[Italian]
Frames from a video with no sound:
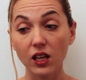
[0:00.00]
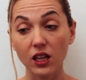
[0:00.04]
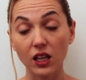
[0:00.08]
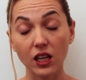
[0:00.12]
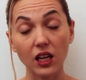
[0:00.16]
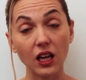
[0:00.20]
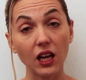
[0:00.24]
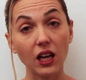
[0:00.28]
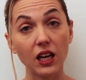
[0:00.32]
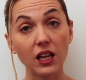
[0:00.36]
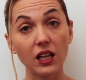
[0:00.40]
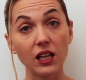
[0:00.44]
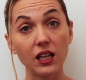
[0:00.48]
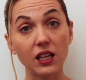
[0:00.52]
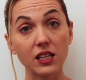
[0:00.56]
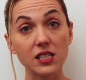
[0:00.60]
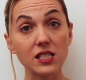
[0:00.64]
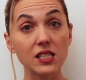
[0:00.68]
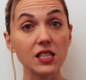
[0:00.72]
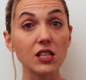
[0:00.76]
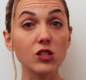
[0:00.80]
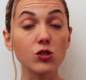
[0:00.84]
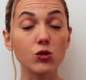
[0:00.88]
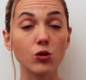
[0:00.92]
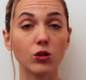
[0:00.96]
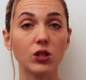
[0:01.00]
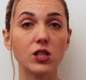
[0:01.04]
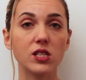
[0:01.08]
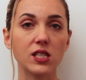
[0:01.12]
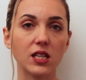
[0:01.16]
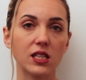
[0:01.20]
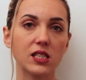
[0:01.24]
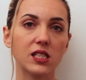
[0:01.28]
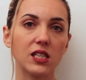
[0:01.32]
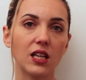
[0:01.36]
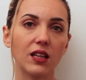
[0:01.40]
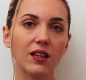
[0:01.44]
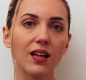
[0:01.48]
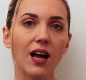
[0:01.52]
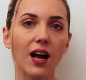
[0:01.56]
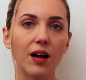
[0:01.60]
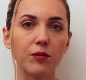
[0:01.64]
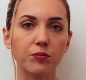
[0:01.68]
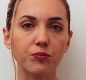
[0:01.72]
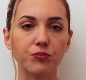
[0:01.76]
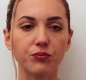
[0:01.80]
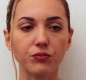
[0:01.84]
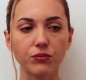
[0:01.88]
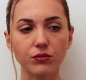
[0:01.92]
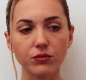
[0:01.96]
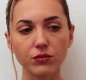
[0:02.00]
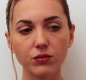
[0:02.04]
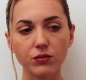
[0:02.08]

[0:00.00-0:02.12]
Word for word: il senso di sazietà